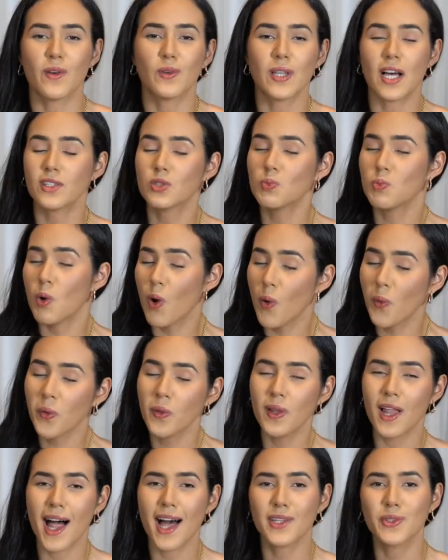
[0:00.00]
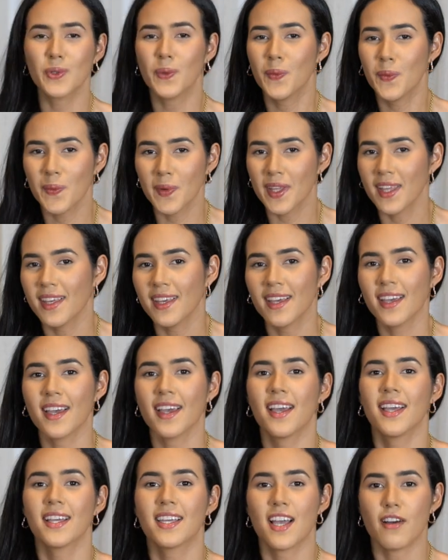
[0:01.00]
O lado bom e o lado ruim
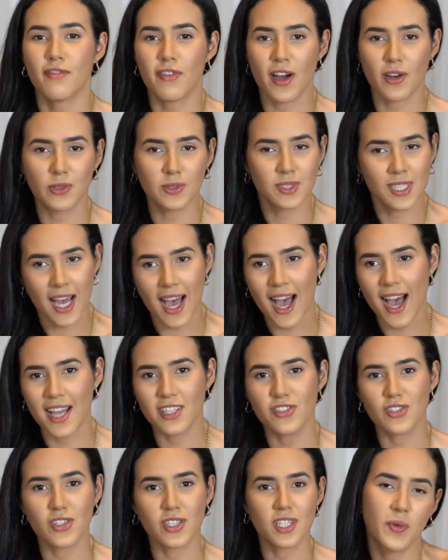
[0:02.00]
que a faculdade,